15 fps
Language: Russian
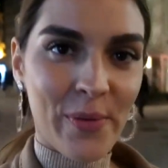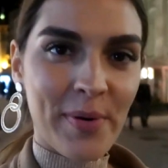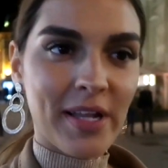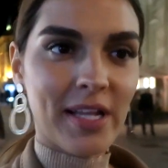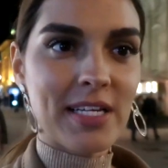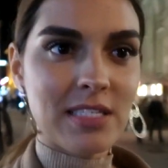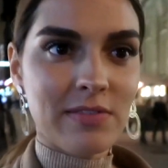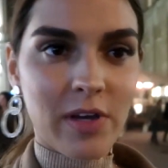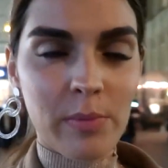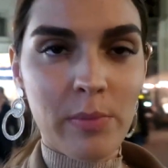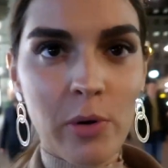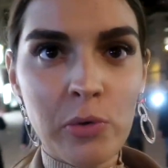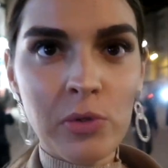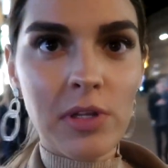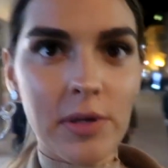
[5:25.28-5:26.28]
убрала свои
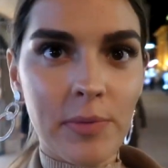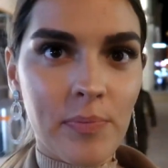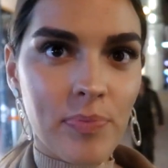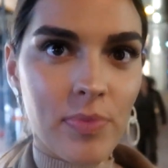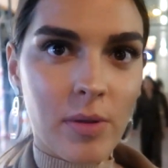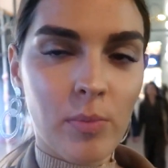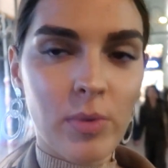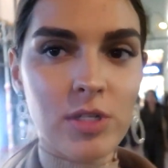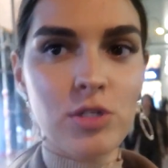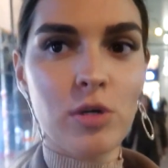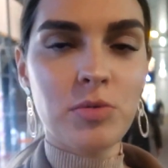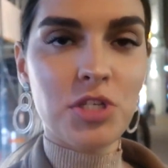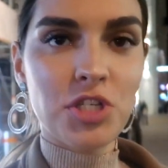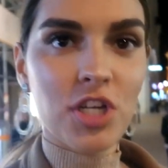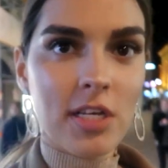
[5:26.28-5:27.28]
баулы. Мы
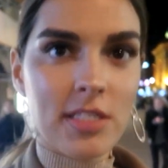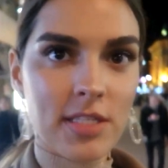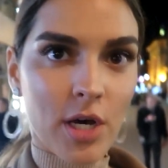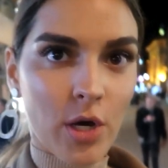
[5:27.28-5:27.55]
идем сейчас